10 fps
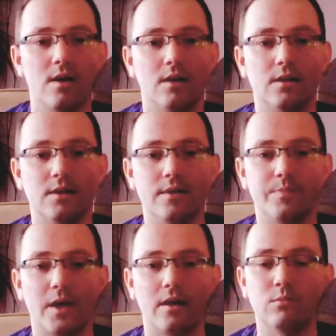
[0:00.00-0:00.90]
E,
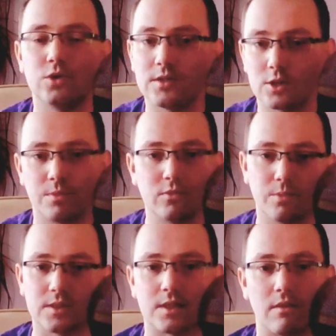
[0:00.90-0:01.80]
ale musisz znać pewną
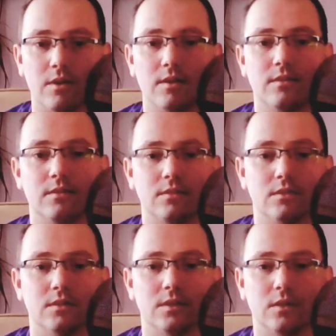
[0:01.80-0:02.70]
podstawę.
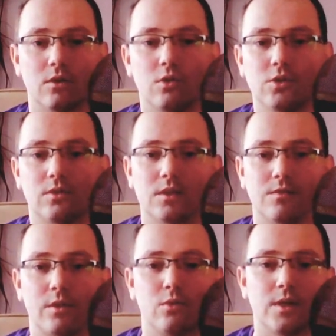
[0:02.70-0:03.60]
E, chodzi o tak
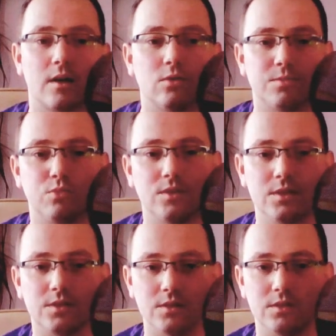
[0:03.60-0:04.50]
zwaną jakość
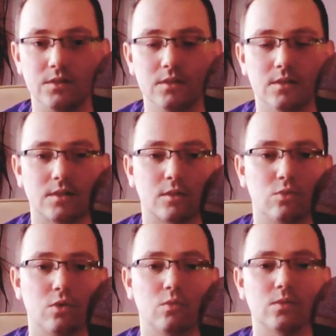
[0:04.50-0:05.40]
płyty CD, za
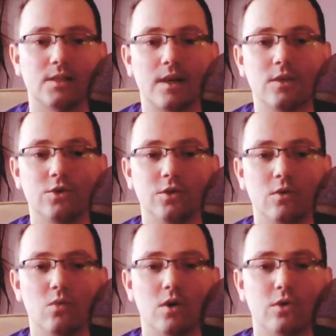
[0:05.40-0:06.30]
którą uznaje
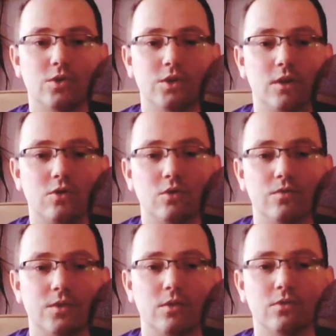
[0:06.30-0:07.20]
się rozdzielczość
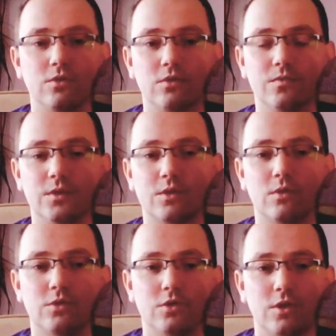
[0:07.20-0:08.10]
wysoki,
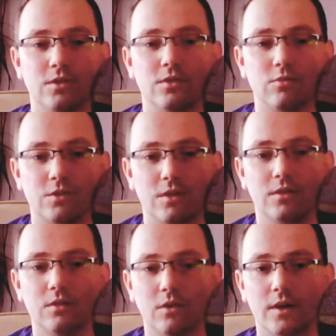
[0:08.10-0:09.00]
wysokości 44
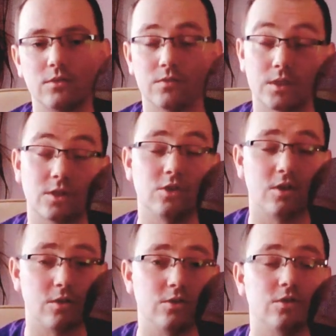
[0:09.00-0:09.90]
kHz, w zasadzie
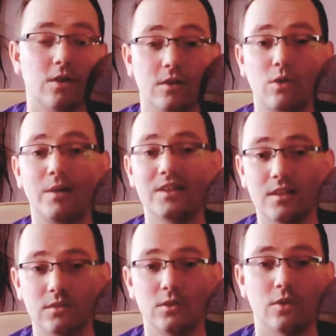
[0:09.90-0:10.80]

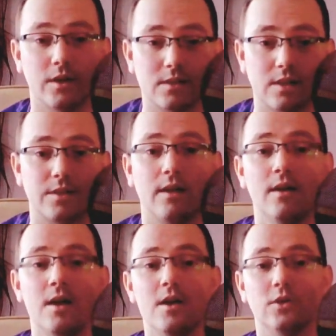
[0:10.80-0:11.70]
44,1 kHz na
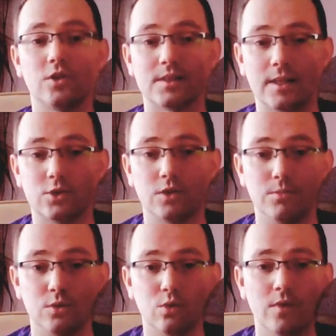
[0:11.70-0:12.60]
16
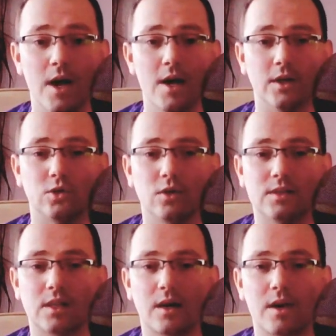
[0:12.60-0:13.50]
bitów i to
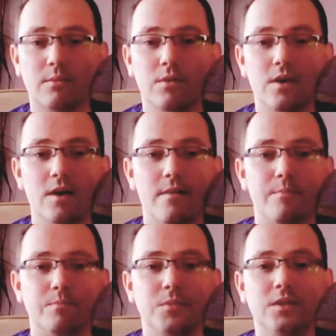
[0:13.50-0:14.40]
jest taka jakby
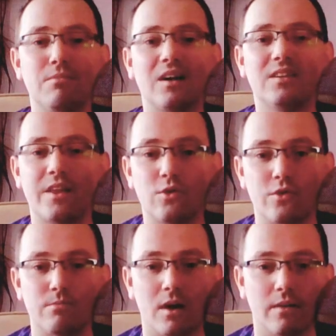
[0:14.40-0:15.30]
minimalna
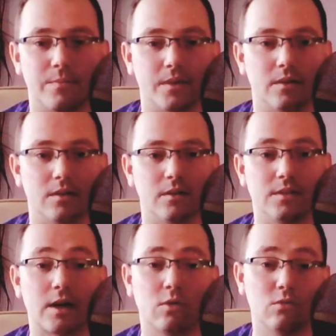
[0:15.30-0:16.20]
norma, e,
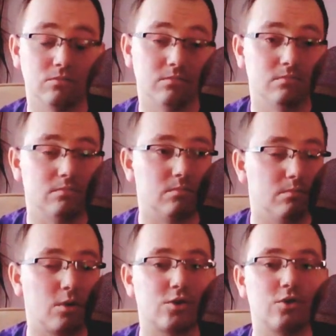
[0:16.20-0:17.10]
jaką
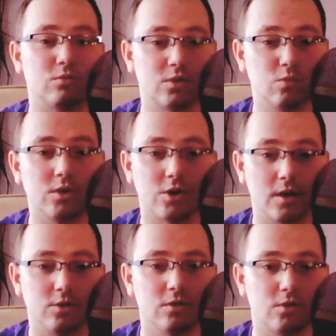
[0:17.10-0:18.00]
możesz
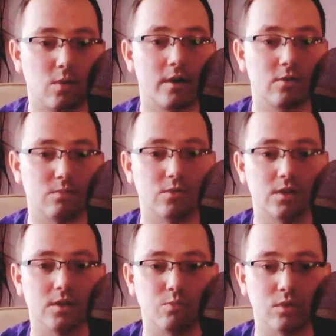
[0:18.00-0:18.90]
usłyszeć słuchając
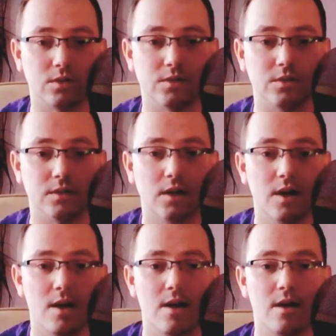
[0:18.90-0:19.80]
muzyki z płyty CD.
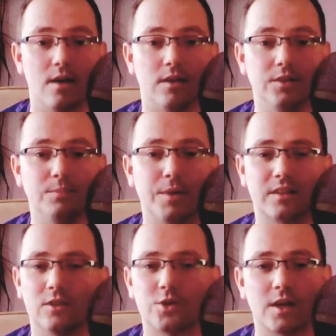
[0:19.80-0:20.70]
I
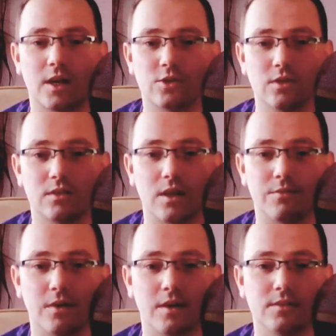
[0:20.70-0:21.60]
praktycznie każdy
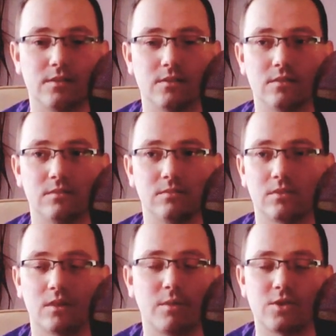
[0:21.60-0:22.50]
interfejs, y,
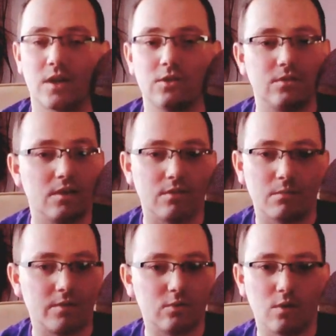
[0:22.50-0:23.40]
chyba że jakieś, nie
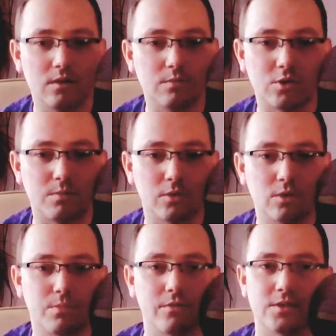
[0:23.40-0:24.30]
wiem, ewentualnie
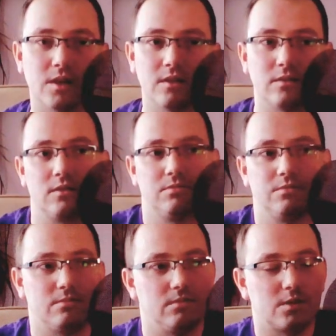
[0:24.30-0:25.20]
przedpotopowce, ale
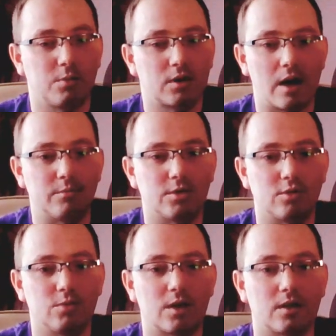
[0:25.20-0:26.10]
nie spotkałem się z
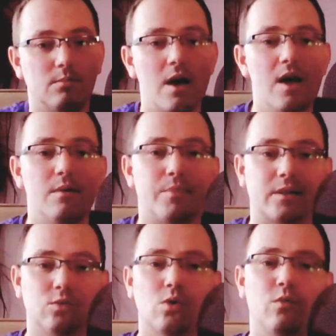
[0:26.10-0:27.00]
czymś takim,
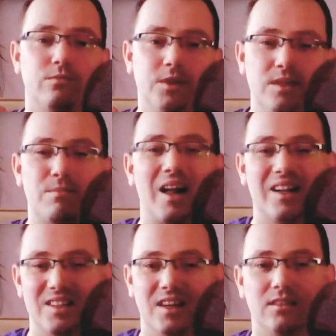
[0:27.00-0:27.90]
pracują w
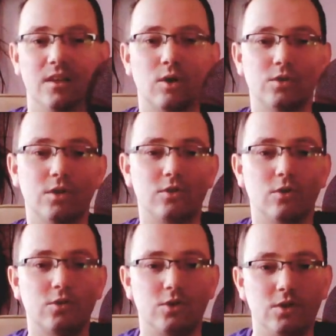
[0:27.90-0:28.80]
minimalnie tej
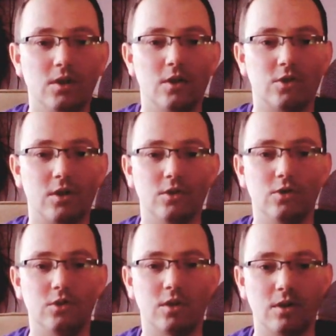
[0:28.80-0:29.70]
rozdzielczości
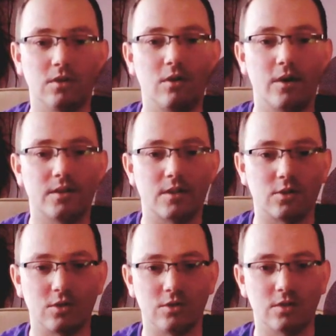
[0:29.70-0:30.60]
44 kHz
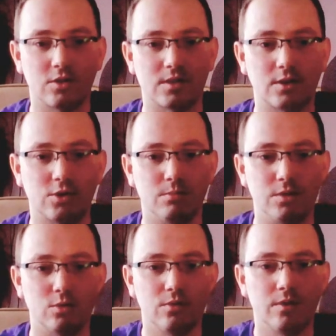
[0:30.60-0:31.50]
na 16
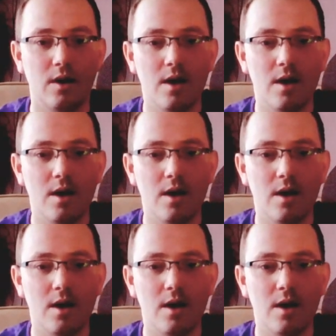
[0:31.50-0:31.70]
bitów.